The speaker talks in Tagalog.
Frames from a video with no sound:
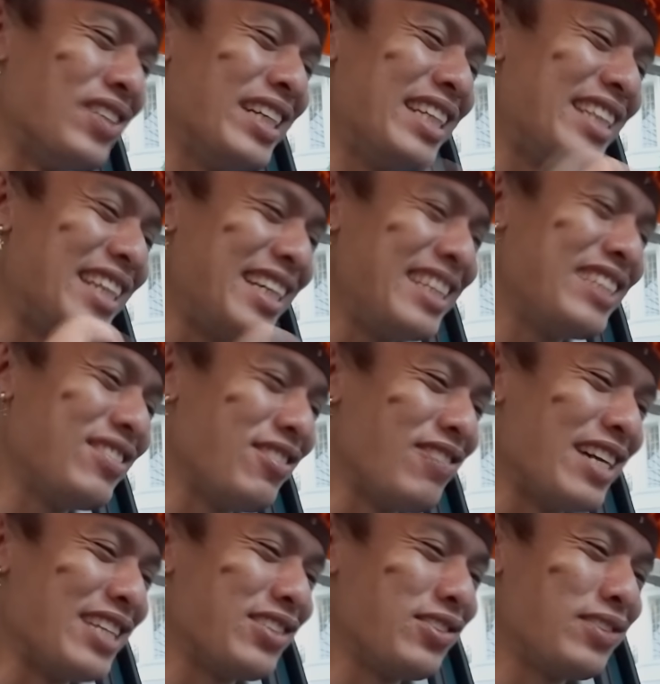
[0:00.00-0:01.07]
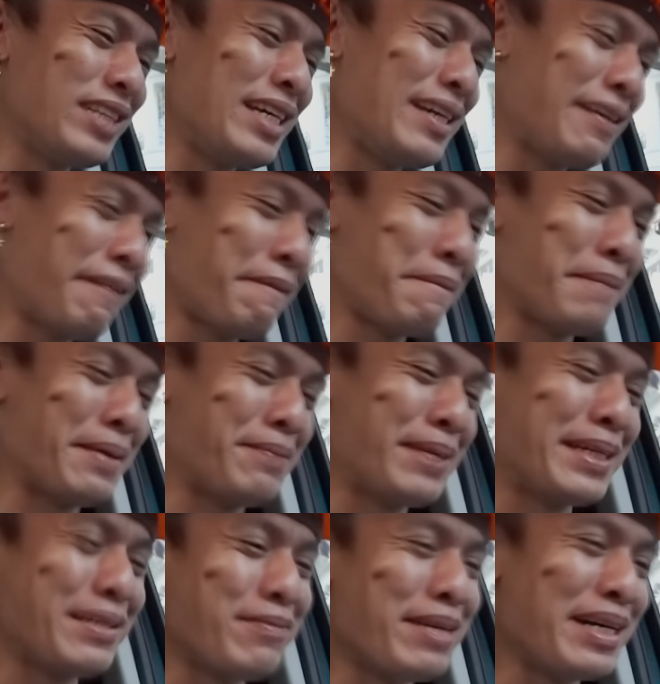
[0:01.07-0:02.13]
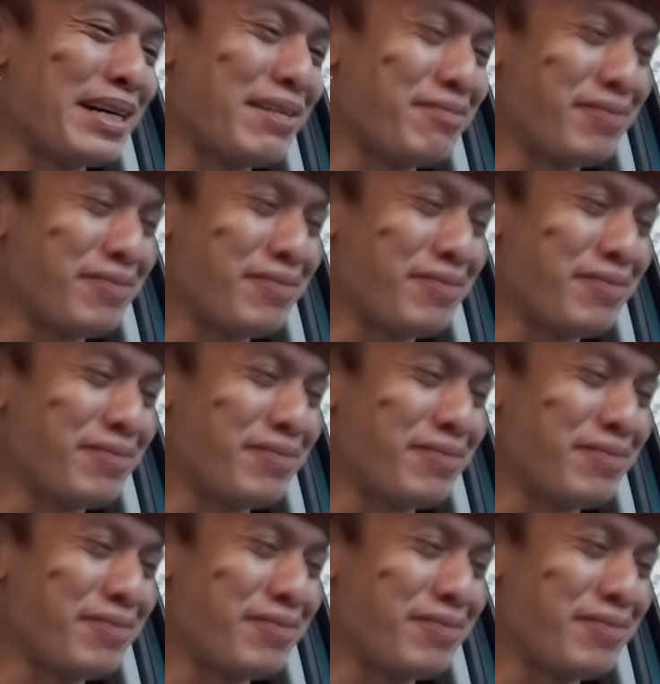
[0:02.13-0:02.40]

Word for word: Uy, Miles, pumasok na. Kapaglibang na